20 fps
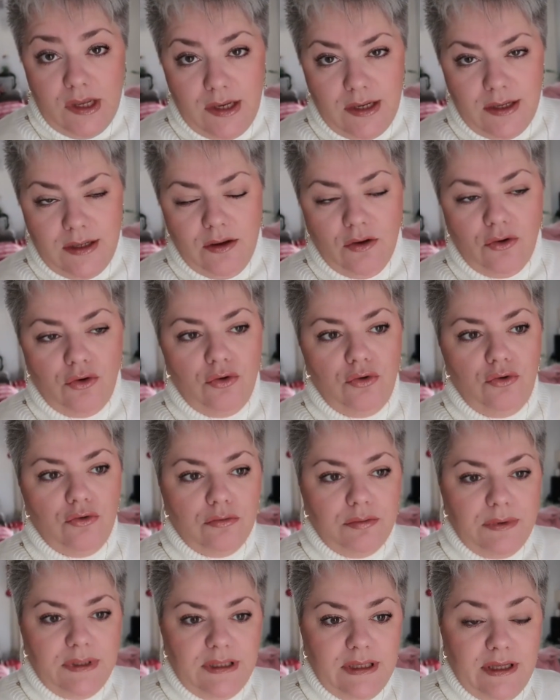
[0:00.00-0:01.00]
il est né en
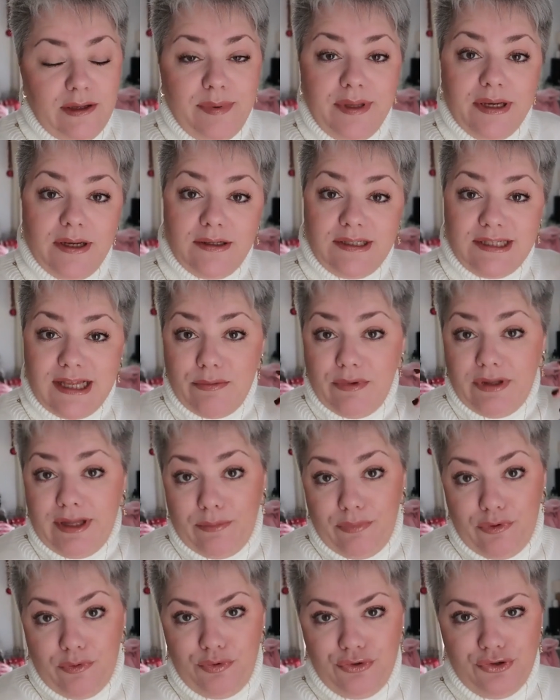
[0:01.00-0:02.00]
Colombie, et eh bien ça demande
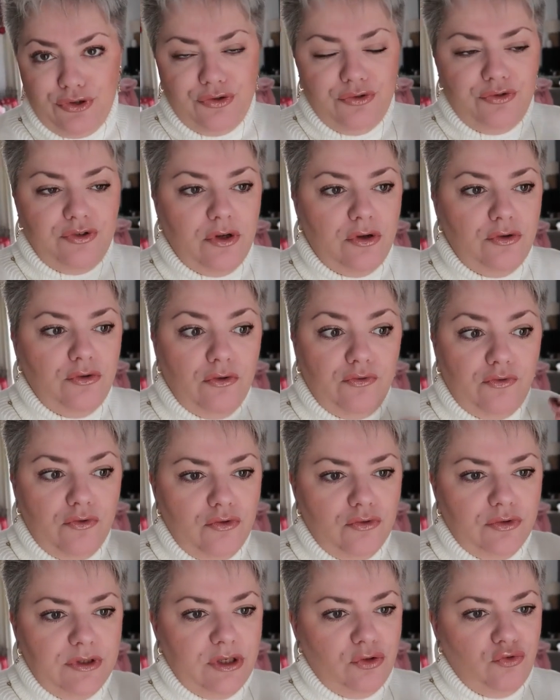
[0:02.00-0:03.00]
un peu plus de temps, donc il
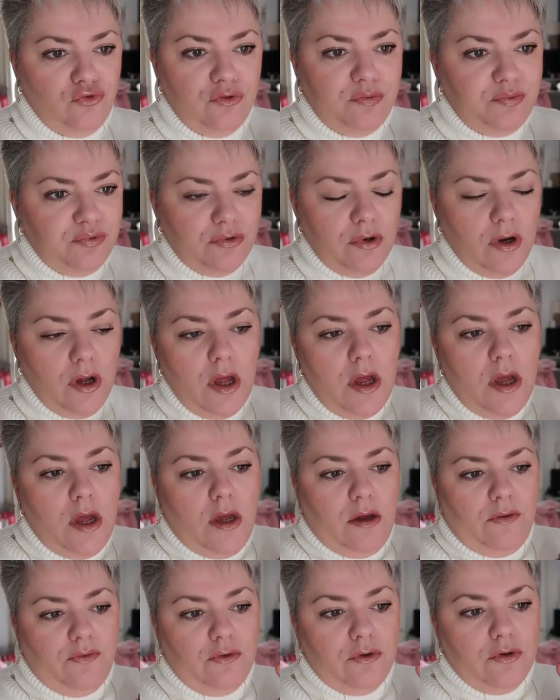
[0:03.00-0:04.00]
faut qu'on ait tout pour,
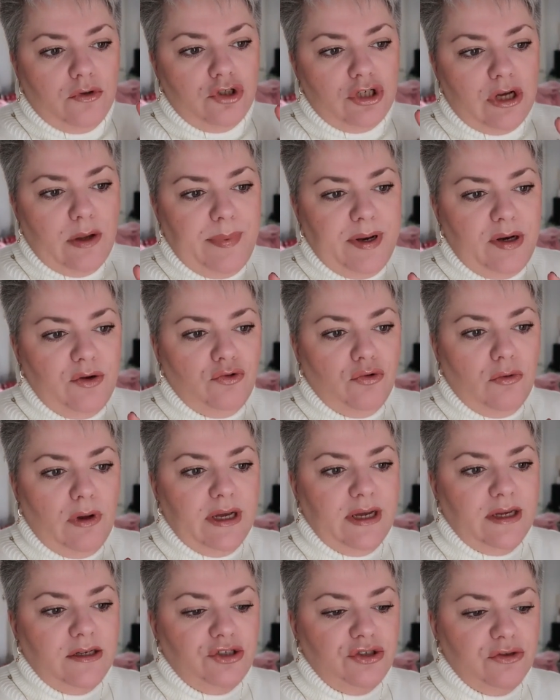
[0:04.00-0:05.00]
faut que je rappelle le
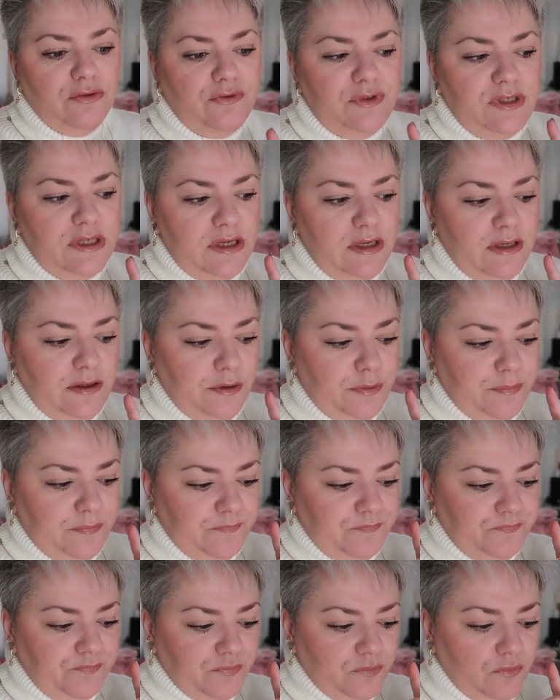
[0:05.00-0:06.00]
3-4 janvier
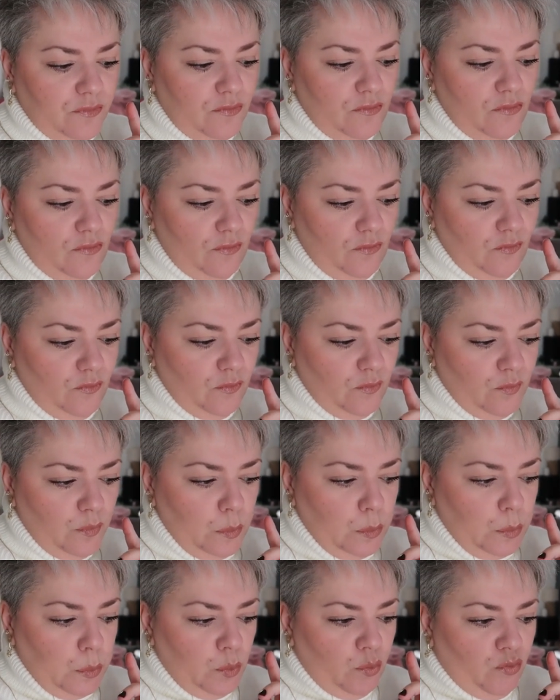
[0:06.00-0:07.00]
euh,
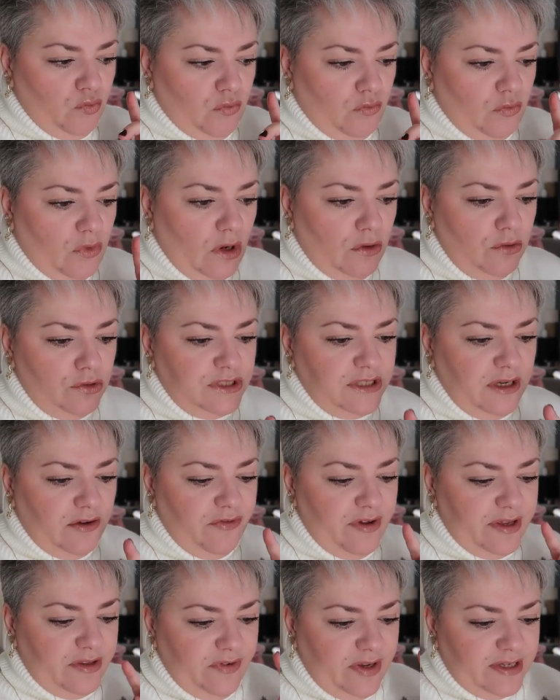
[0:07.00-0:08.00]
le
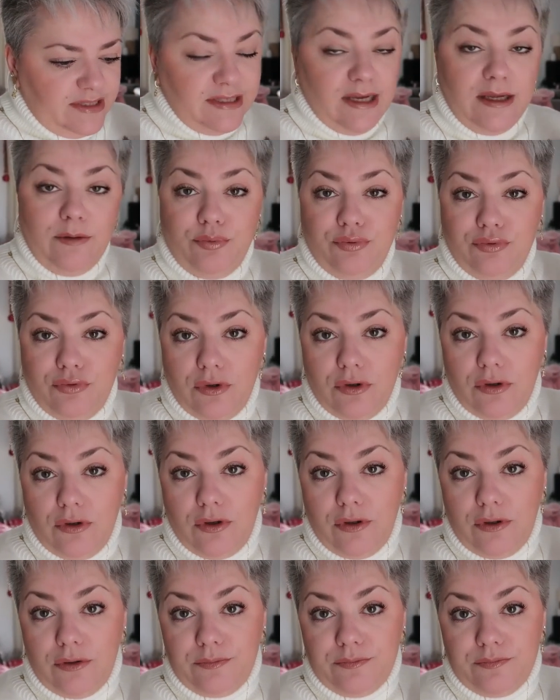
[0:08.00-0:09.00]
CIRFA de Versailles pour
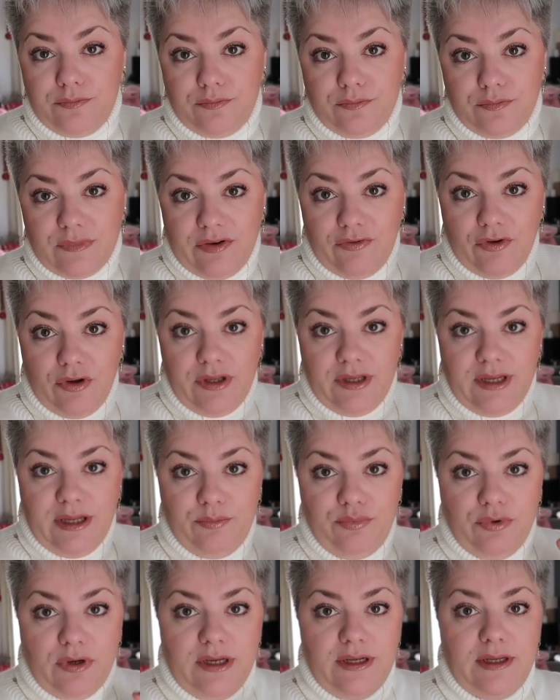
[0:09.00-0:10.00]
euh, avoir une
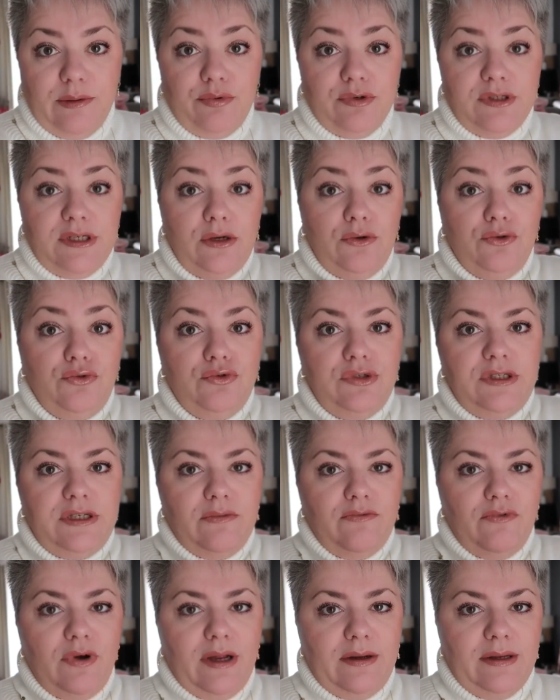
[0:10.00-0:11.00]
date pour aller déposer le
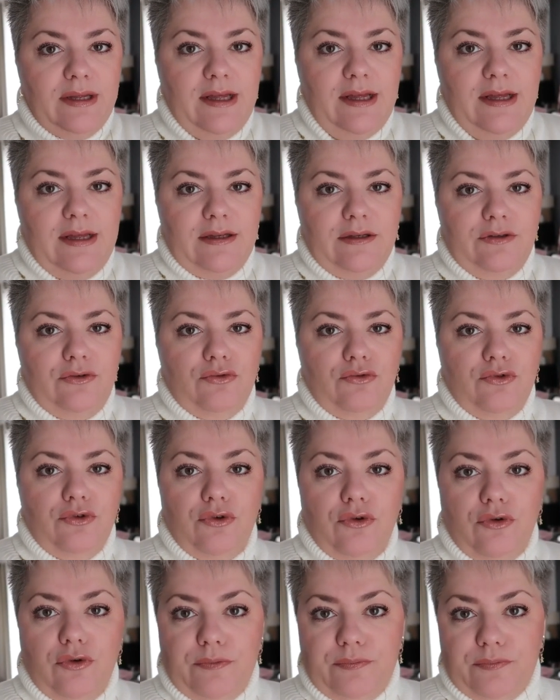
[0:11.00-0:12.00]
dossier, voilà,
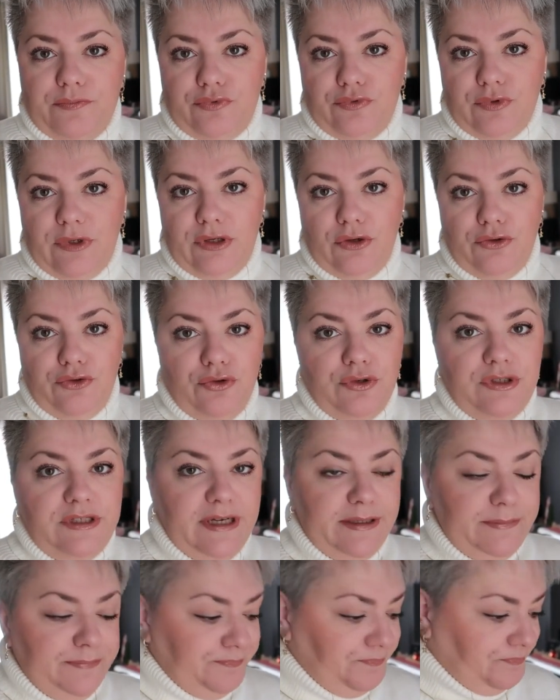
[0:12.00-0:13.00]
donc euh, pour un
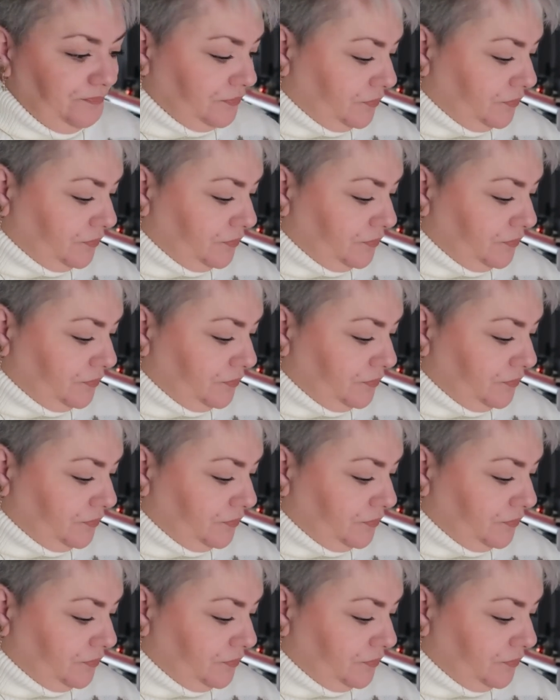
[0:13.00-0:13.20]
entretien.